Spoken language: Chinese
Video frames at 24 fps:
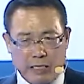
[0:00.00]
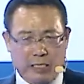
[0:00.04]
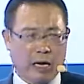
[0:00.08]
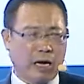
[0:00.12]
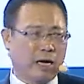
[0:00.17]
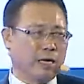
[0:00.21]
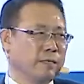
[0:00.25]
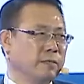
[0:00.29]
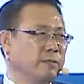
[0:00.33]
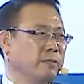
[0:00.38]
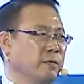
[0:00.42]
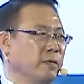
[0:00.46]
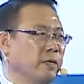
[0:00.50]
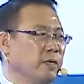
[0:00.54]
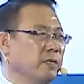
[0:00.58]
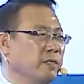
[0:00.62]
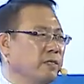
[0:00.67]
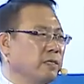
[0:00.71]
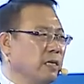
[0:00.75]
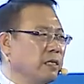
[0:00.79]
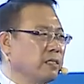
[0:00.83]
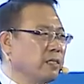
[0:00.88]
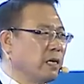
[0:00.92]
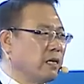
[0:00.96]
场
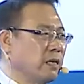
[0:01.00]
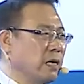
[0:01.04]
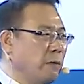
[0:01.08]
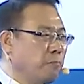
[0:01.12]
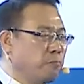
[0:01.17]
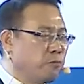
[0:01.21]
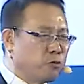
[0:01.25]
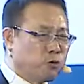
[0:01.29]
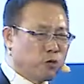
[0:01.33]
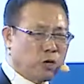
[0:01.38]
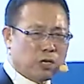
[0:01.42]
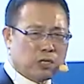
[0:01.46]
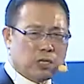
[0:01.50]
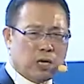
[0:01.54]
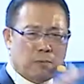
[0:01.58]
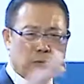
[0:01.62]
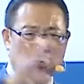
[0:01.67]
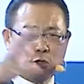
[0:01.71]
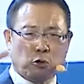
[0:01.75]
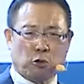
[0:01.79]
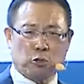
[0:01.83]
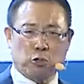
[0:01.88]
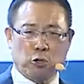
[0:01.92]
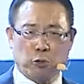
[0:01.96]
等等，也不需要那
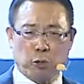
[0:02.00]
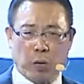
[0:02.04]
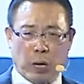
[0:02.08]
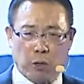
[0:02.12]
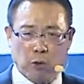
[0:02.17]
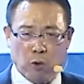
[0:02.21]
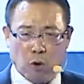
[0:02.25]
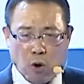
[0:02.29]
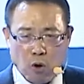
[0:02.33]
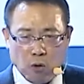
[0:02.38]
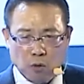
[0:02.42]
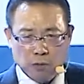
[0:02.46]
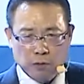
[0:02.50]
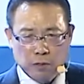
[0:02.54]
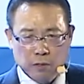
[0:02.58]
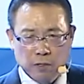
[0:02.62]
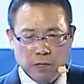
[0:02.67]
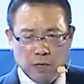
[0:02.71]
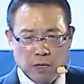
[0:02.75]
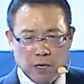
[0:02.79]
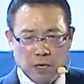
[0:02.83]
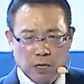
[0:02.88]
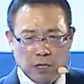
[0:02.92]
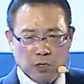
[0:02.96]
么多的员工，
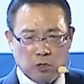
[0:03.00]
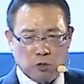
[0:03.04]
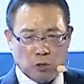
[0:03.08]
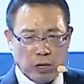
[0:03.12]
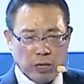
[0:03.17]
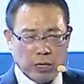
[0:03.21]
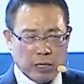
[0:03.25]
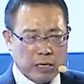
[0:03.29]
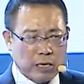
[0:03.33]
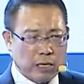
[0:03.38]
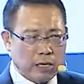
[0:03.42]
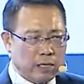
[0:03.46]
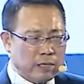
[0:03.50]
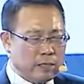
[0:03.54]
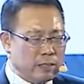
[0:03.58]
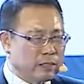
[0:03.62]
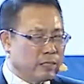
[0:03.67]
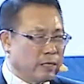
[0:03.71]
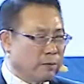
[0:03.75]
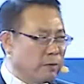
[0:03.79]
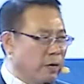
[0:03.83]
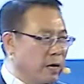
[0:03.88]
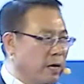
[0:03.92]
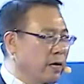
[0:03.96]
所以呢，
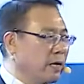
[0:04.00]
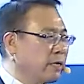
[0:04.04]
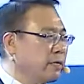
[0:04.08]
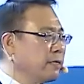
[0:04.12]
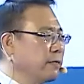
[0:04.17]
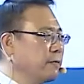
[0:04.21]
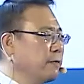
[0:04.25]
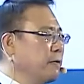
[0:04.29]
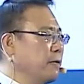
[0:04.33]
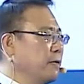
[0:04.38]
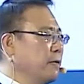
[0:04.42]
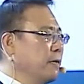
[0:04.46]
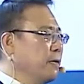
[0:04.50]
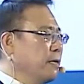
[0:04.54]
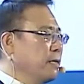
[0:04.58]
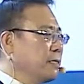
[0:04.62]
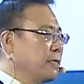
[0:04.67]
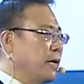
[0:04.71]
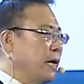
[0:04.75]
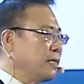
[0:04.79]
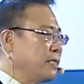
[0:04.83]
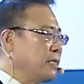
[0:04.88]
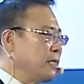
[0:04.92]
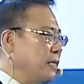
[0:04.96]
怎么样？
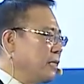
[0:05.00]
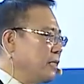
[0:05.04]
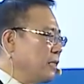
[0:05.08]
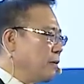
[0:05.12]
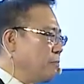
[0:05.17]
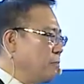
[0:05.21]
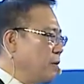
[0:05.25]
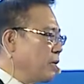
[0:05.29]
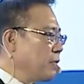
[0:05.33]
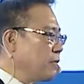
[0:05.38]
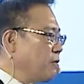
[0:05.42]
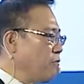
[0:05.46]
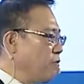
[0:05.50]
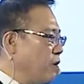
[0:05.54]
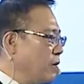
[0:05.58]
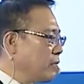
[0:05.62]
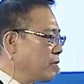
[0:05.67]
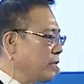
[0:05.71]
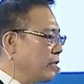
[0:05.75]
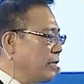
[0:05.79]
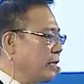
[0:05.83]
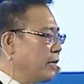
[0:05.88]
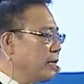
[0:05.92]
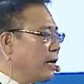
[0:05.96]
它是以什么样的方
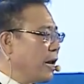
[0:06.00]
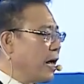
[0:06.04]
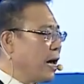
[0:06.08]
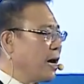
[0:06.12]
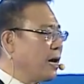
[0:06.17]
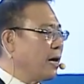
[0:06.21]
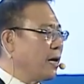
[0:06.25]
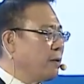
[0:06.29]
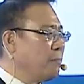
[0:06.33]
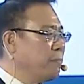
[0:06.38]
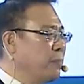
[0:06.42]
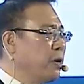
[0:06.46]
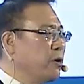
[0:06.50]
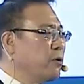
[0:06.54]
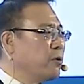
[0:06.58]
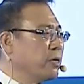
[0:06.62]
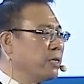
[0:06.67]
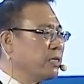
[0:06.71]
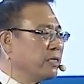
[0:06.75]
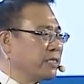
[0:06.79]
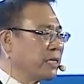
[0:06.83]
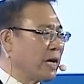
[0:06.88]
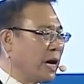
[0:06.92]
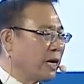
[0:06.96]
式？一个蓝海，没有
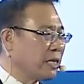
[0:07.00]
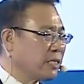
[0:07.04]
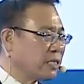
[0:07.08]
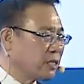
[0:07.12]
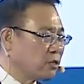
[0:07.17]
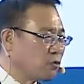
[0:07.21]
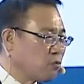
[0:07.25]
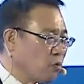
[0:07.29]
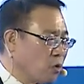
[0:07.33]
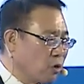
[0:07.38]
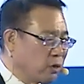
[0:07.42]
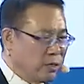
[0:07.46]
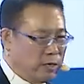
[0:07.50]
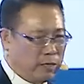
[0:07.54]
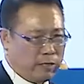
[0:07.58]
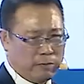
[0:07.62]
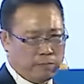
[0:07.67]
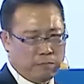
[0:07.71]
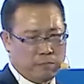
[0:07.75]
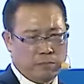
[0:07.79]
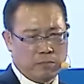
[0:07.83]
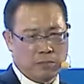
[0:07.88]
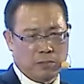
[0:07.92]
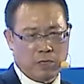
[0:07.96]
人尝试过的。
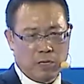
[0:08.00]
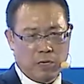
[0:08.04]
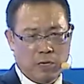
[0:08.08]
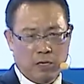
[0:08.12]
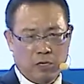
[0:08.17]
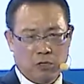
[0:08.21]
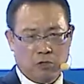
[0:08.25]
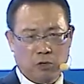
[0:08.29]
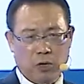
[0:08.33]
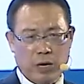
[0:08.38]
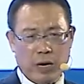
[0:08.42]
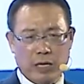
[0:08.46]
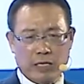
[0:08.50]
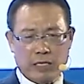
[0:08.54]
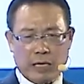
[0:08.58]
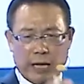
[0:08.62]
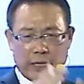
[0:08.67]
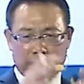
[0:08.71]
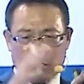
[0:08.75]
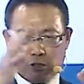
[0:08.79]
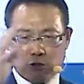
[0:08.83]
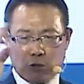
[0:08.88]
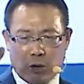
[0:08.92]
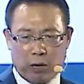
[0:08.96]
虽然它
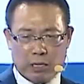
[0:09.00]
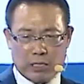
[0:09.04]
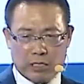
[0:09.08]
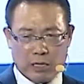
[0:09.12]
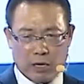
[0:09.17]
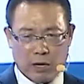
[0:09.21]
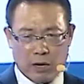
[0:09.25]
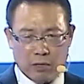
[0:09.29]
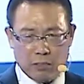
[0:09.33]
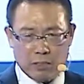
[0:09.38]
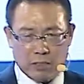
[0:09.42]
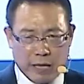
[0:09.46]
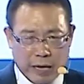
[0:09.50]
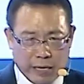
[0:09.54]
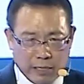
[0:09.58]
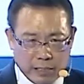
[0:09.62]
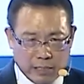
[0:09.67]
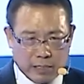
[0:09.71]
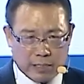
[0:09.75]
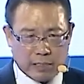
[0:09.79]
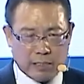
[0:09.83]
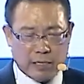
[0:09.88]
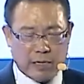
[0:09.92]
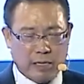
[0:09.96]
是传销，但
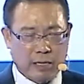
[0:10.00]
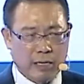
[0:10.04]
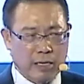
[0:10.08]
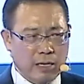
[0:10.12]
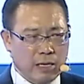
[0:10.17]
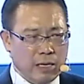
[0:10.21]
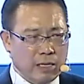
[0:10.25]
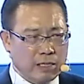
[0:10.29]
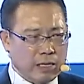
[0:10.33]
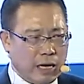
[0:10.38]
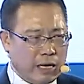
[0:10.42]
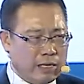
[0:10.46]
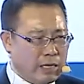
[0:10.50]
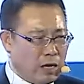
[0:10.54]
是呢，它